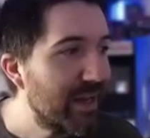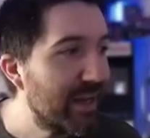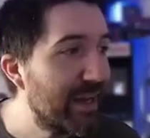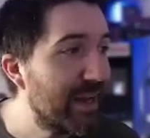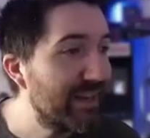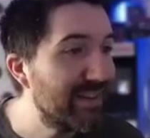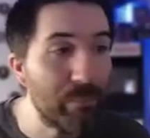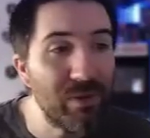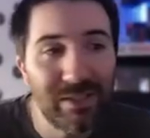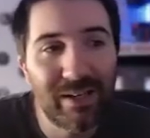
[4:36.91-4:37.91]
Eh,
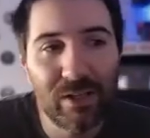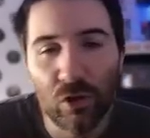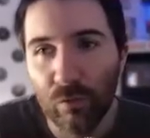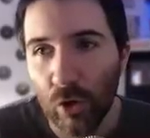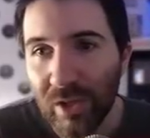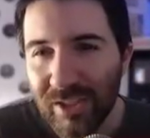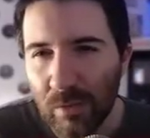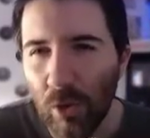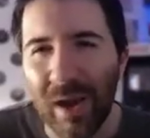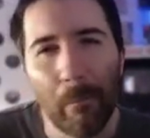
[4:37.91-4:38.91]
después el resto flojísimo,